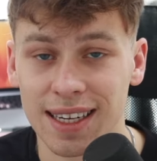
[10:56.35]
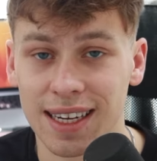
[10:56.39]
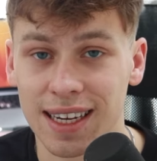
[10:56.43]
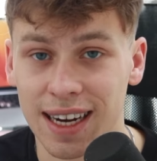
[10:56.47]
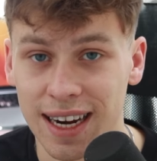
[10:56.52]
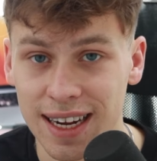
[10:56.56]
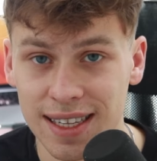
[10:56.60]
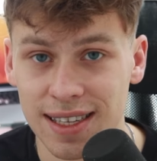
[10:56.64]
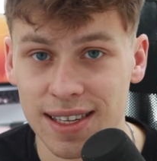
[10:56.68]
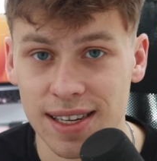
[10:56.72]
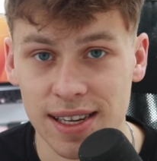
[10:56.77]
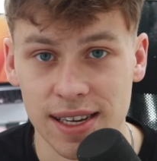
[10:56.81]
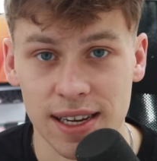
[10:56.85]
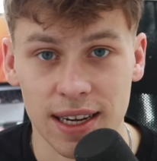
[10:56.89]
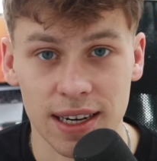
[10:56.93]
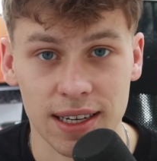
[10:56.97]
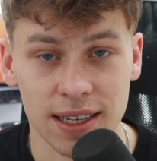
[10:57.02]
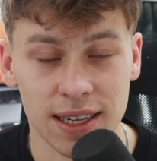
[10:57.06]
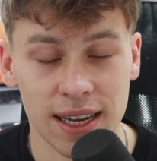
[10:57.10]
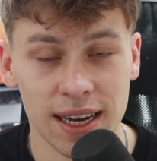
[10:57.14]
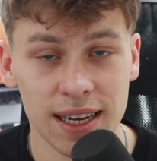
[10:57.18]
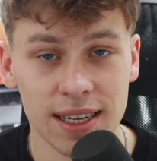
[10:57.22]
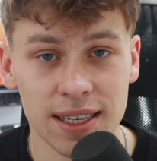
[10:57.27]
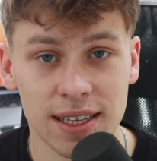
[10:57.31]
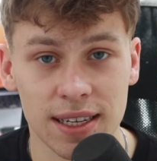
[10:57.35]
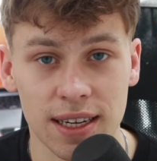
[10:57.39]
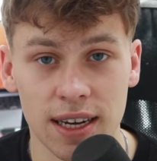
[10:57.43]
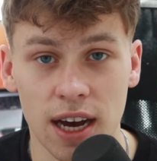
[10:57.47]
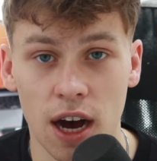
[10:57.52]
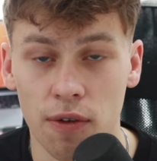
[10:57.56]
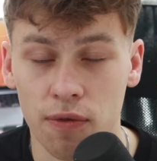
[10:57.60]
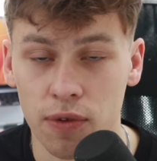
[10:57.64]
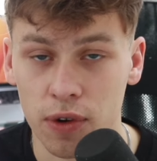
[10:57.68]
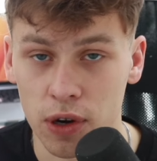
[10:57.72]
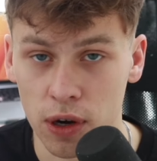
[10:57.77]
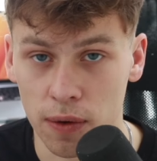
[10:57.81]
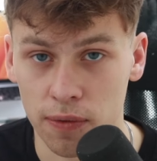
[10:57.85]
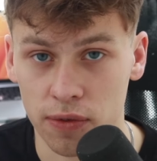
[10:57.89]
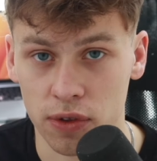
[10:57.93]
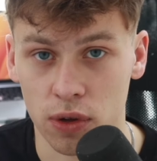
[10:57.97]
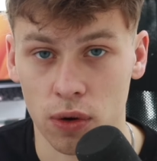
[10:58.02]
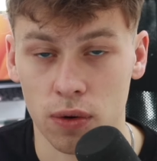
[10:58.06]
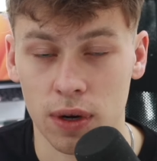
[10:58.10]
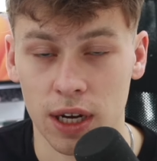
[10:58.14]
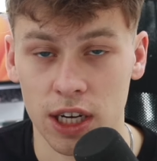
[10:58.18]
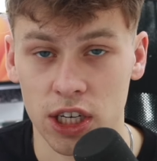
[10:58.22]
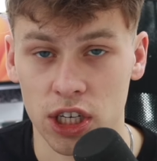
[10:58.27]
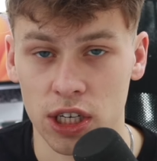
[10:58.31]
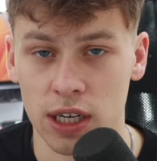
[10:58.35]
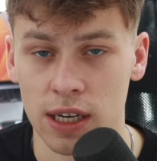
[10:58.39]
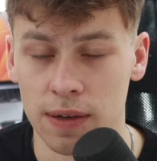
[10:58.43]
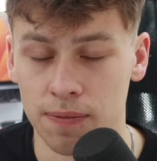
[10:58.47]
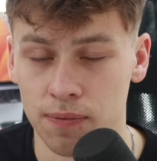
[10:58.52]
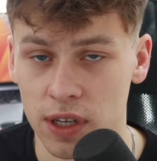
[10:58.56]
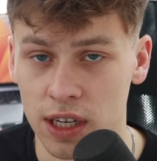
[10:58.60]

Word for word: rechtssichere Texte auf Knopfdruck erstellen,